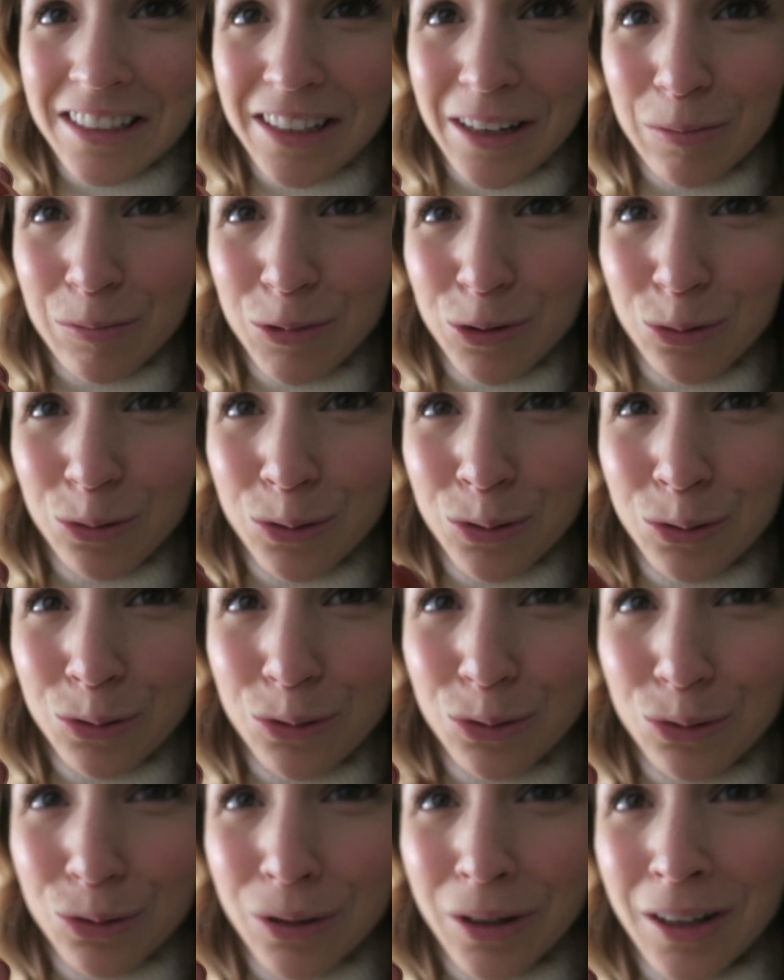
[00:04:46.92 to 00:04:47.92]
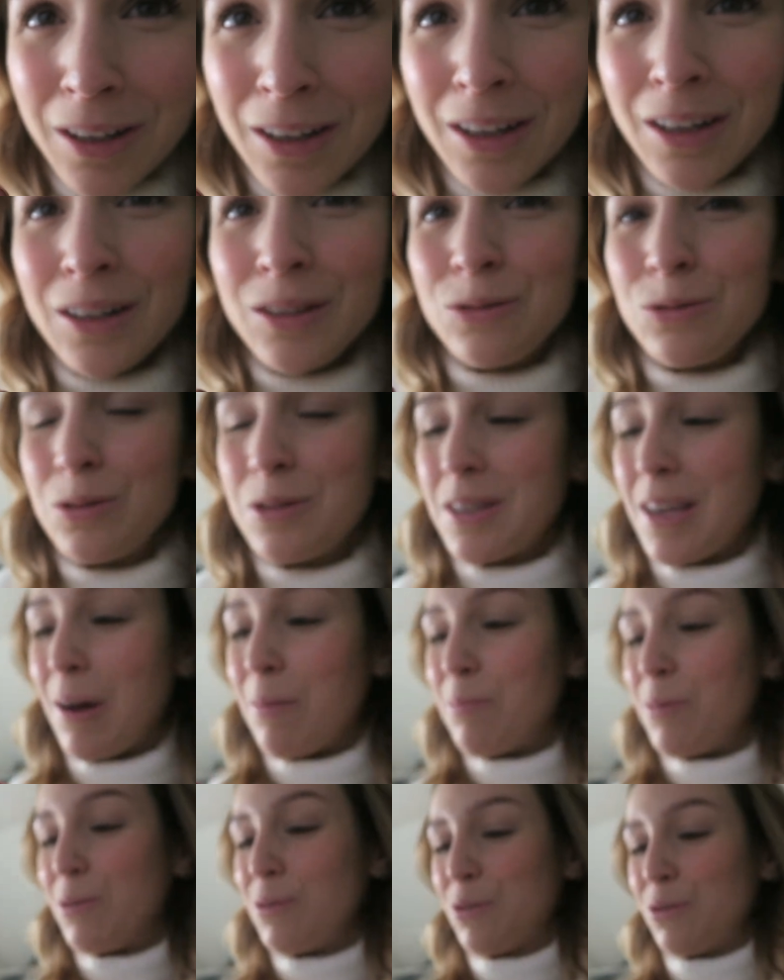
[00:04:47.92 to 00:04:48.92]
J'aime tout, tout, tout tout ce
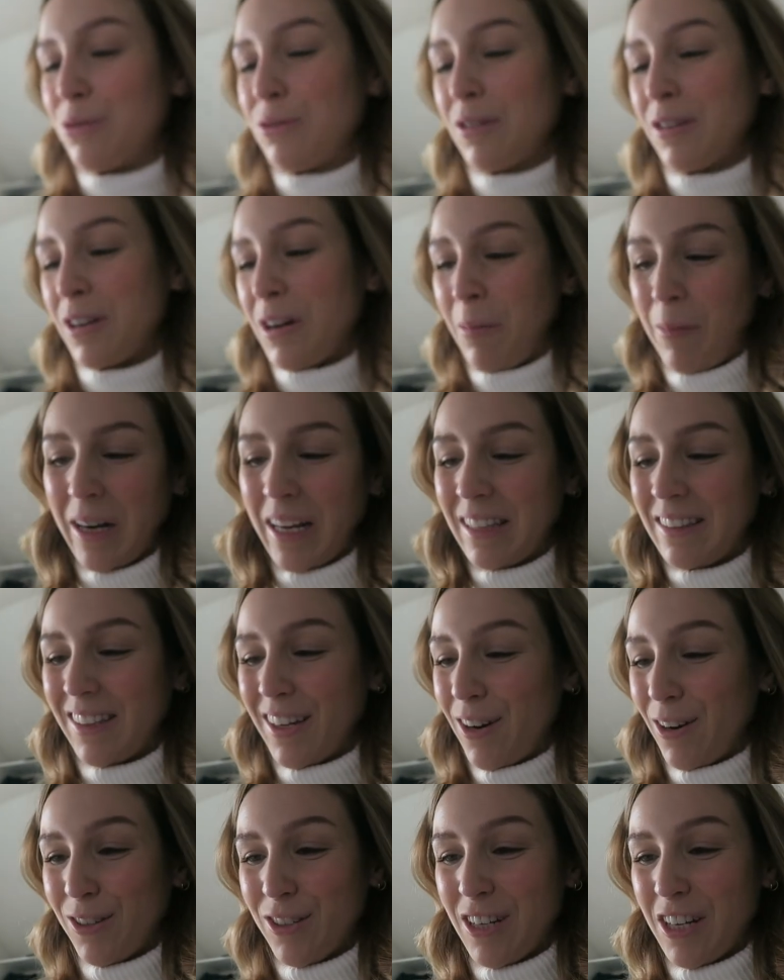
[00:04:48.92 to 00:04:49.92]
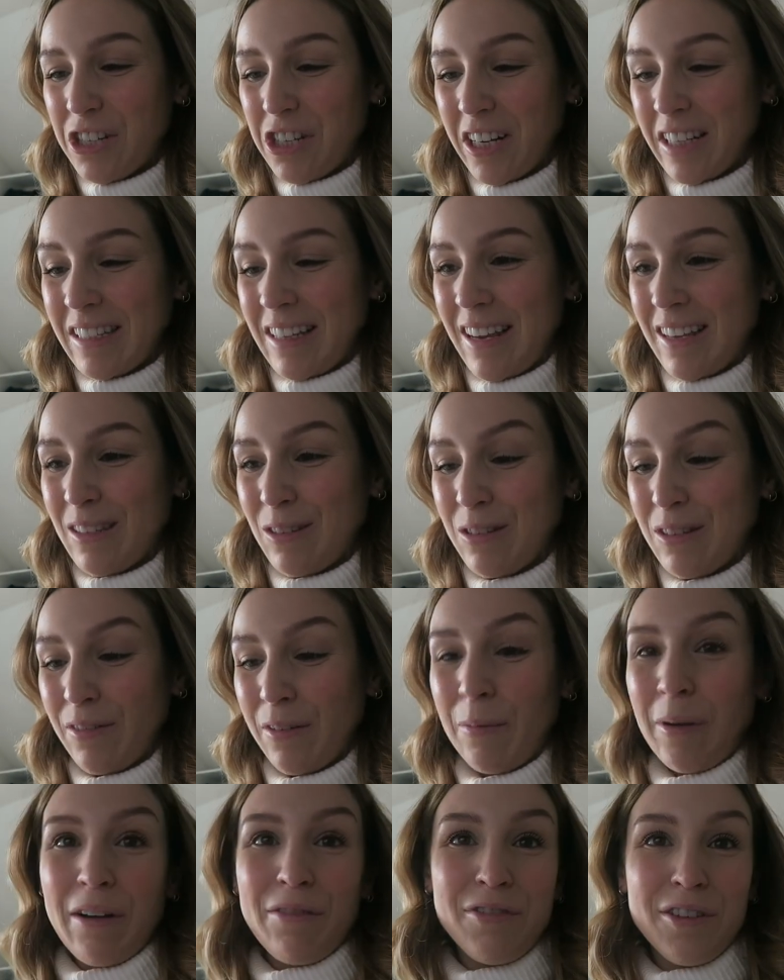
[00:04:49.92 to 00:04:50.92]
qu'elle poste, euh, comment qu'elle décore ça à chaque saison, c'est
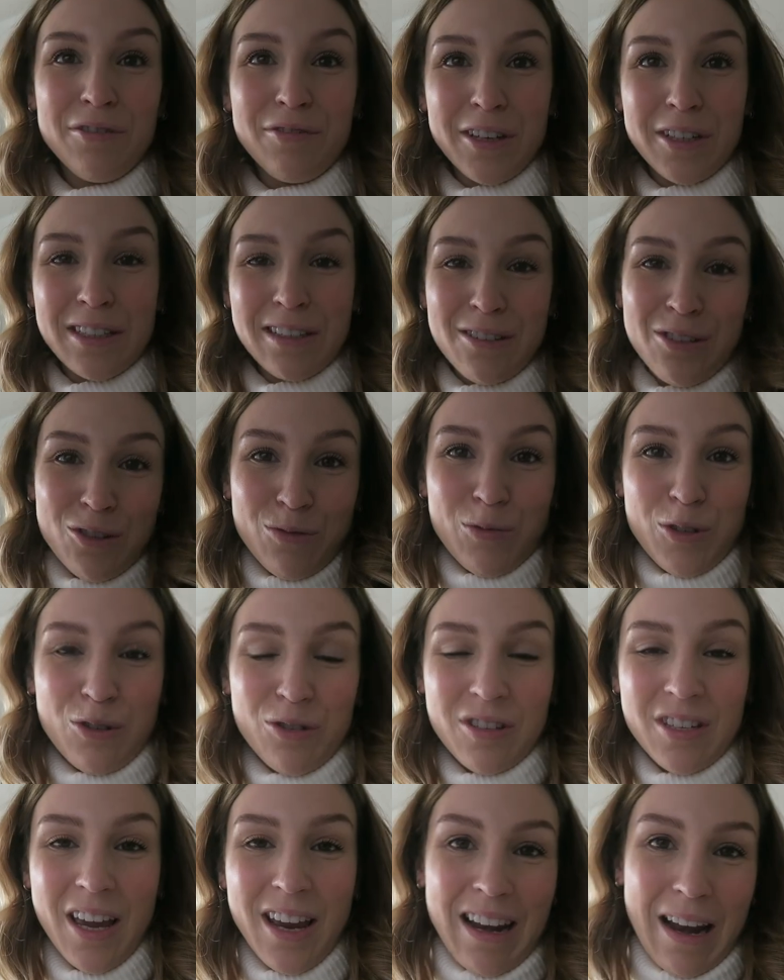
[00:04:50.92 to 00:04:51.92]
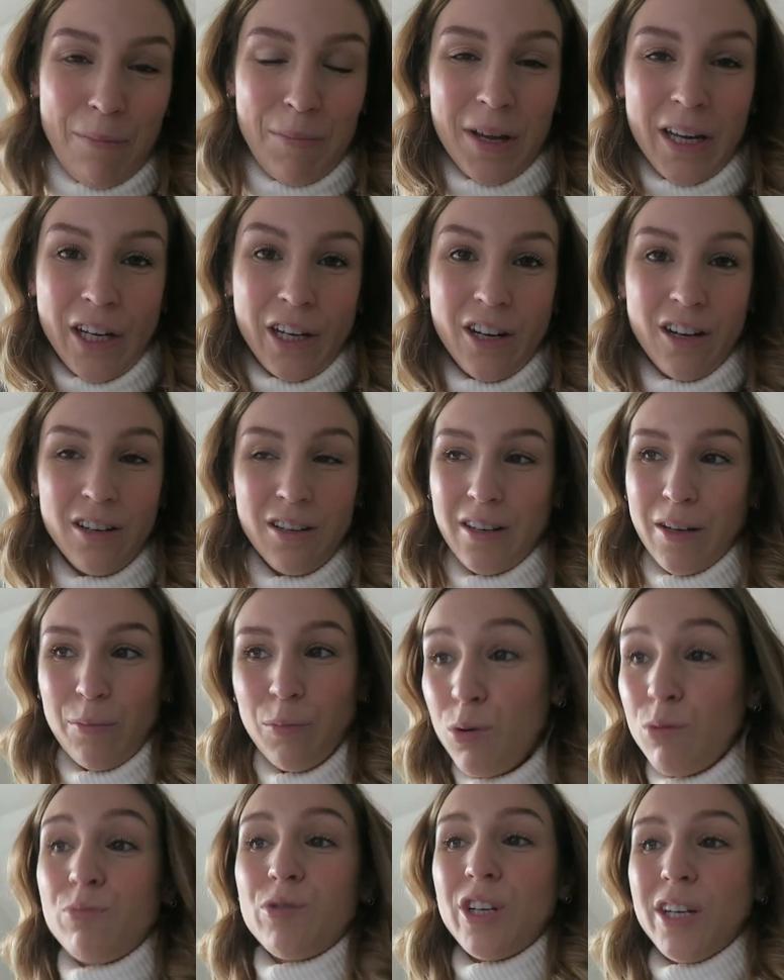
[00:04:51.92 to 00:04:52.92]
vraiment le fun. Fait que c'est ça, je me suis dit, hey, la pergola, elle est
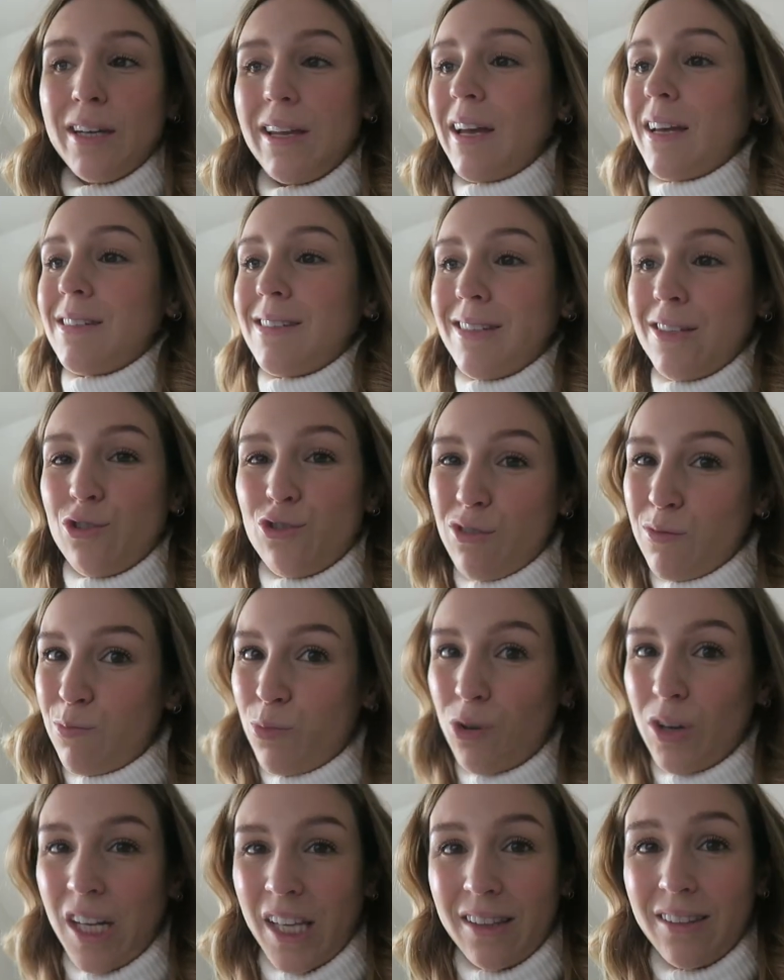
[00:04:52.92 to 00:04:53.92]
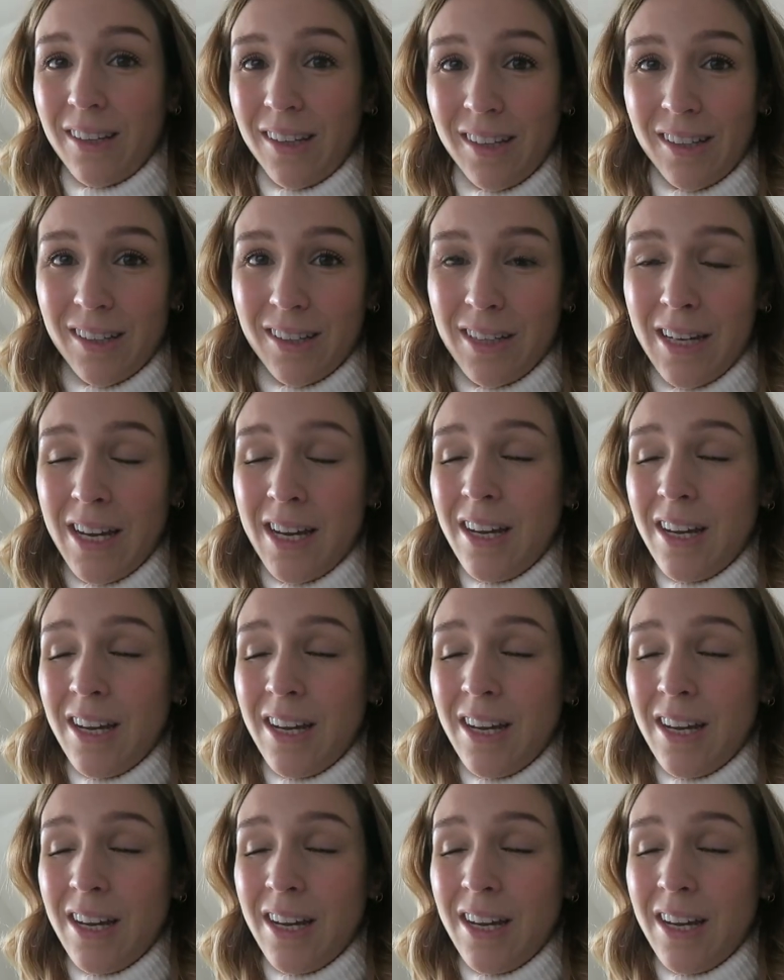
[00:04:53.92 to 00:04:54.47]
pas obligée de rester juste pour l'été, là.